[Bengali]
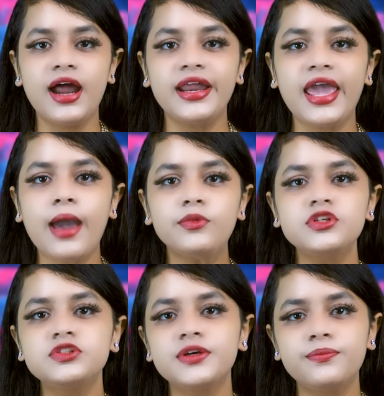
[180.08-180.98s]
আর
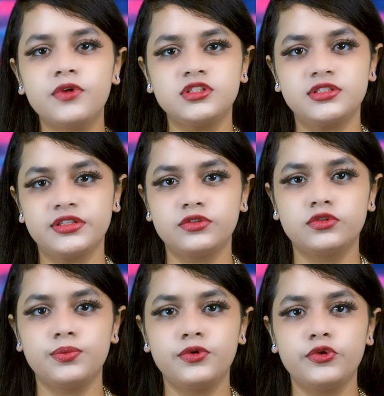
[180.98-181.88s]
এমনই সব মজাদার
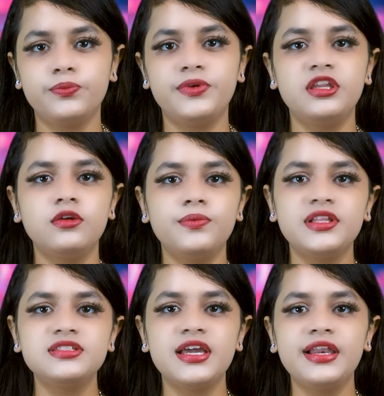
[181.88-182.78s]
তথ্যবহুল ভিডিও
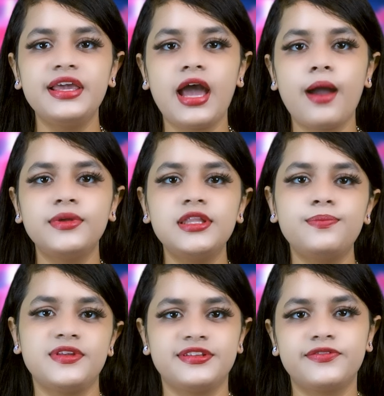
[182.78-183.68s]
পেতে চাইলে আমাদের
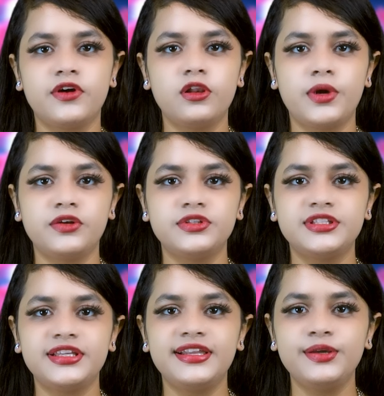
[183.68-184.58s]
পেজের ফলো
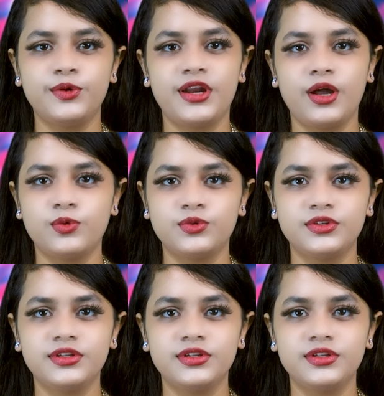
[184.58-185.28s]
বাটনটিতে ক্লিক করে রাখুন